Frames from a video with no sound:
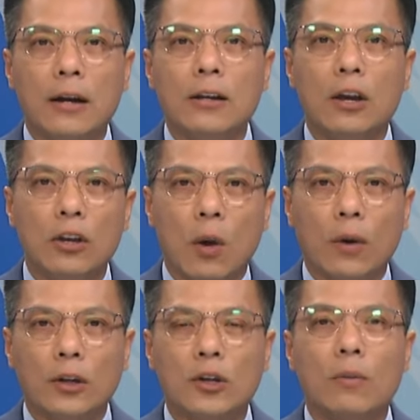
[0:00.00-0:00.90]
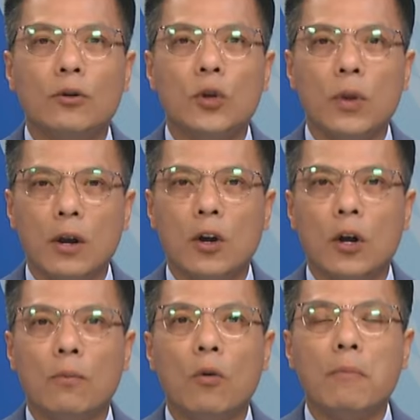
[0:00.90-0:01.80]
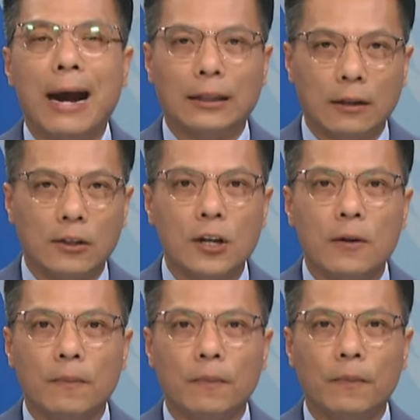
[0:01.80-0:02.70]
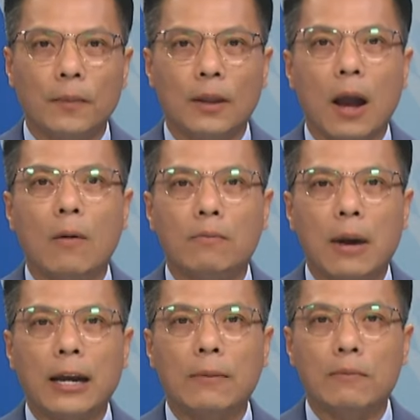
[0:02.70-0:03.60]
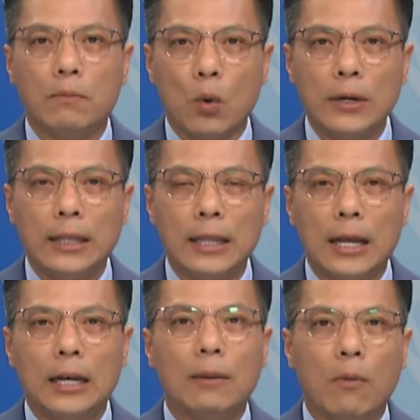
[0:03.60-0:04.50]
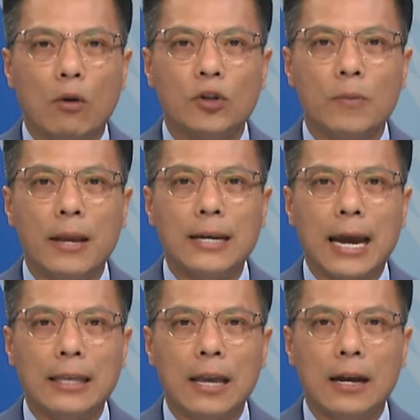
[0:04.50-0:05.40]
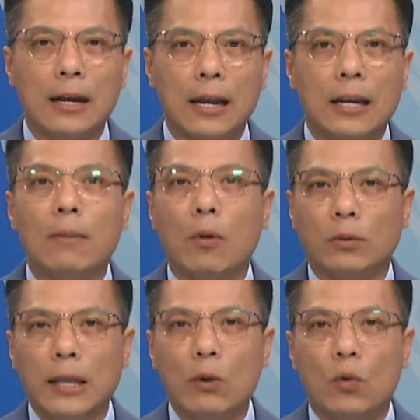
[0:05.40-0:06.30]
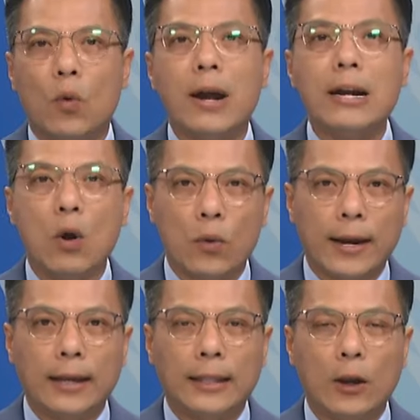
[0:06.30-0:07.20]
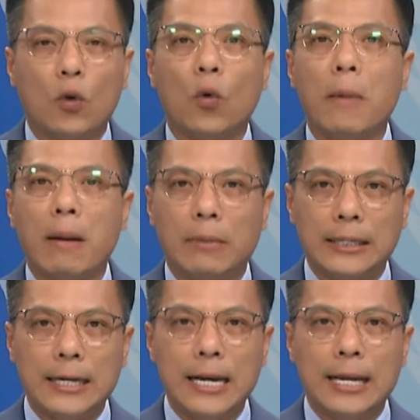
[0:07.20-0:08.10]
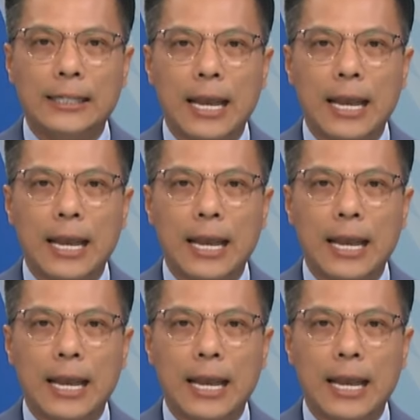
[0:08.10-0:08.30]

ứng dữ dội trong số những người muốn bà từ chức. Ông Mike Bonin là một trong những nạn nhân, là mục tiêu của các câu kỳ thị của bà Martinez